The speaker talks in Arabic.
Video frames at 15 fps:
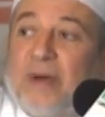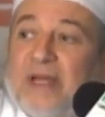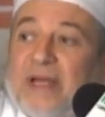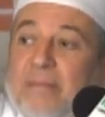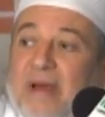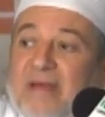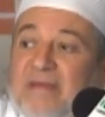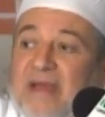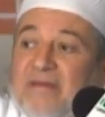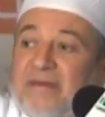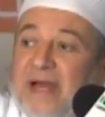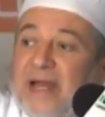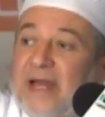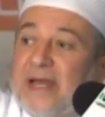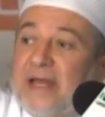ماذا
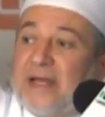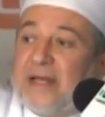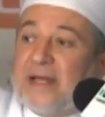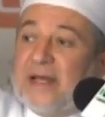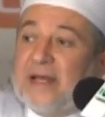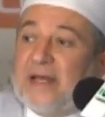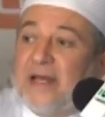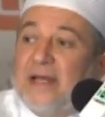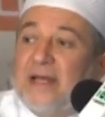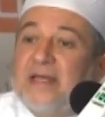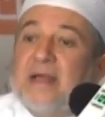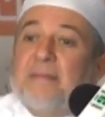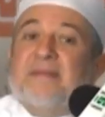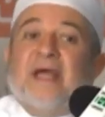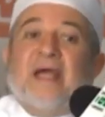يفعلان
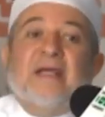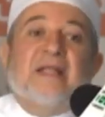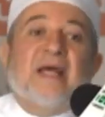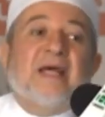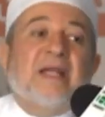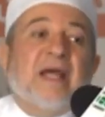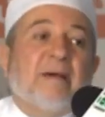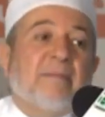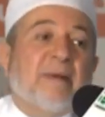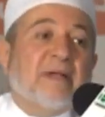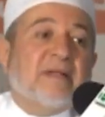يبتعدان عن